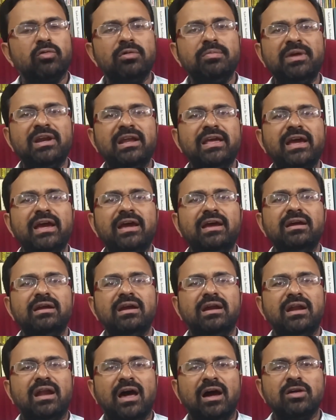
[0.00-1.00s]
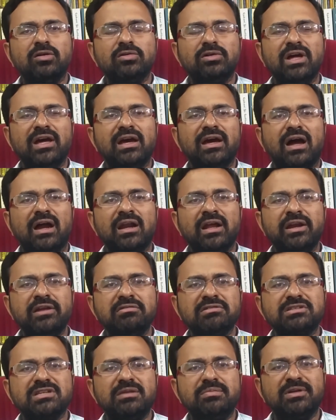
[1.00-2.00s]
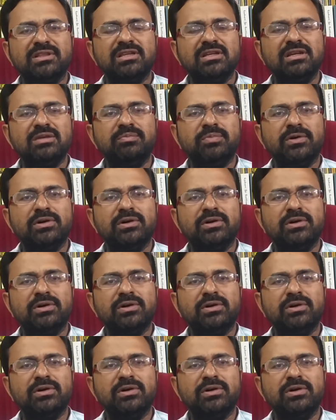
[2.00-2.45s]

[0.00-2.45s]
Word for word: உண்மையிலேயே நான் கூட அண்ணா யூனிவர்சிட்டி பற்றி